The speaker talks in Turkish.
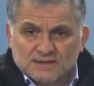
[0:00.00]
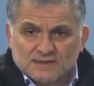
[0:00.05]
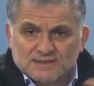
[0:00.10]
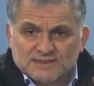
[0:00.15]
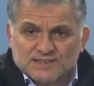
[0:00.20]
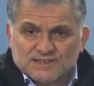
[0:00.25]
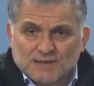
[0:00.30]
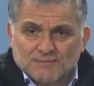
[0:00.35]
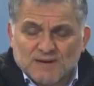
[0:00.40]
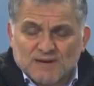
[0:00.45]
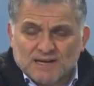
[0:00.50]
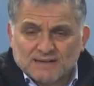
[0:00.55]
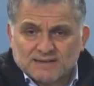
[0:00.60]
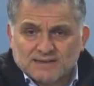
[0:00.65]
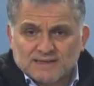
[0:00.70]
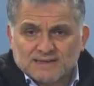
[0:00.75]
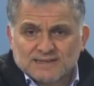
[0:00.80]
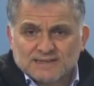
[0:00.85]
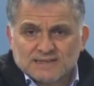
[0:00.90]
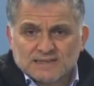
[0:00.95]

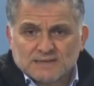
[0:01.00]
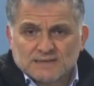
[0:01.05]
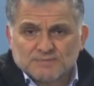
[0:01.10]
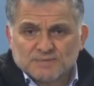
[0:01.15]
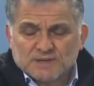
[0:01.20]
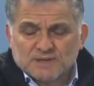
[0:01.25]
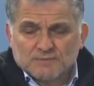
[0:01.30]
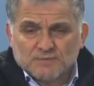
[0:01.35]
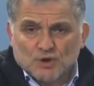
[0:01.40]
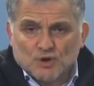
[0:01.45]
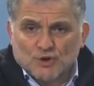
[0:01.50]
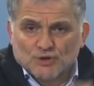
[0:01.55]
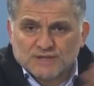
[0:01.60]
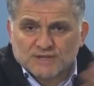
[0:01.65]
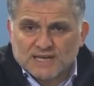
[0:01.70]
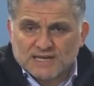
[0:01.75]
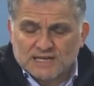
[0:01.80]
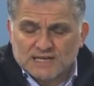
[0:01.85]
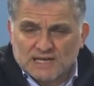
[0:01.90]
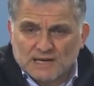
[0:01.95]
cemaat dediği yapıyı bir
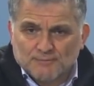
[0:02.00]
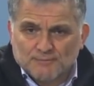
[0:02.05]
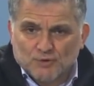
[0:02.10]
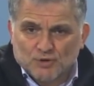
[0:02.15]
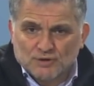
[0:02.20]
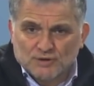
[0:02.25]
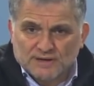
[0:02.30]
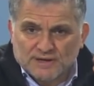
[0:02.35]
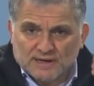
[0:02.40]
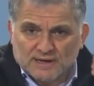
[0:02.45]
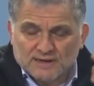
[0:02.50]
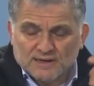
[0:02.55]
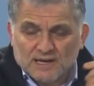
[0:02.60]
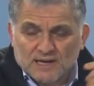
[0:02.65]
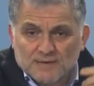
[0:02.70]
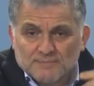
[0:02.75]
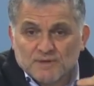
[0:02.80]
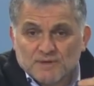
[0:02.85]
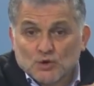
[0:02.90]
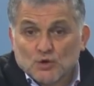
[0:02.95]
öteki yapı olarak,
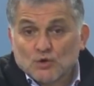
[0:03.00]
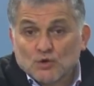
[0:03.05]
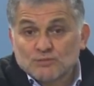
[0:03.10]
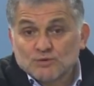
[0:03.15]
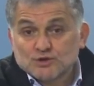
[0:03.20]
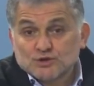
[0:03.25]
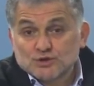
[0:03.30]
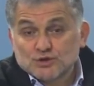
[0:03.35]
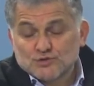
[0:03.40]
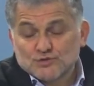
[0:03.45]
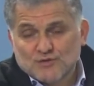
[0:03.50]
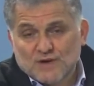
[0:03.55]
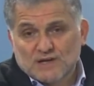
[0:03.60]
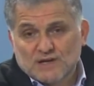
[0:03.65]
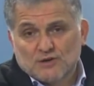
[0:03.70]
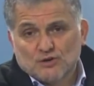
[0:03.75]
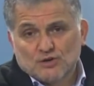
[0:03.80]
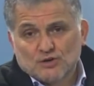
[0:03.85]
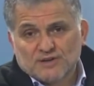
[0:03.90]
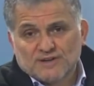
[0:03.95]
bir umutsuz
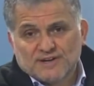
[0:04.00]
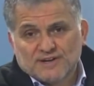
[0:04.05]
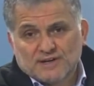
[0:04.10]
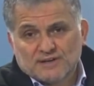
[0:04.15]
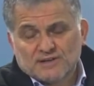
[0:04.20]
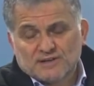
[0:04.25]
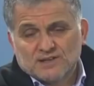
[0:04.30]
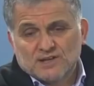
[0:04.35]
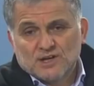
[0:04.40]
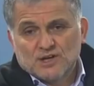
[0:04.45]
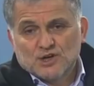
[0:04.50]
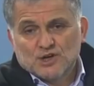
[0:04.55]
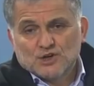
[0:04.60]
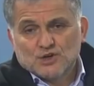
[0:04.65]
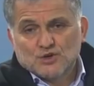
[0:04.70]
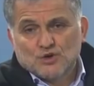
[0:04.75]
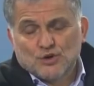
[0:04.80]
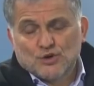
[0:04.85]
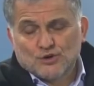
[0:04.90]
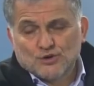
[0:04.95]
vaka olarak
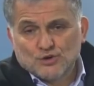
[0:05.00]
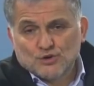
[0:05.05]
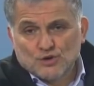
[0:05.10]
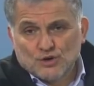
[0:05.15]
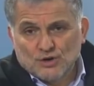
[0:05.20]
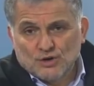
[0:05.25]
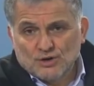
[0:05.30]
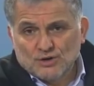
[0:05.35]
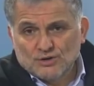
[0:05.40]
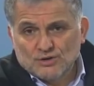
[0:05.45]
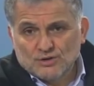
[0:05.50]
görüyor.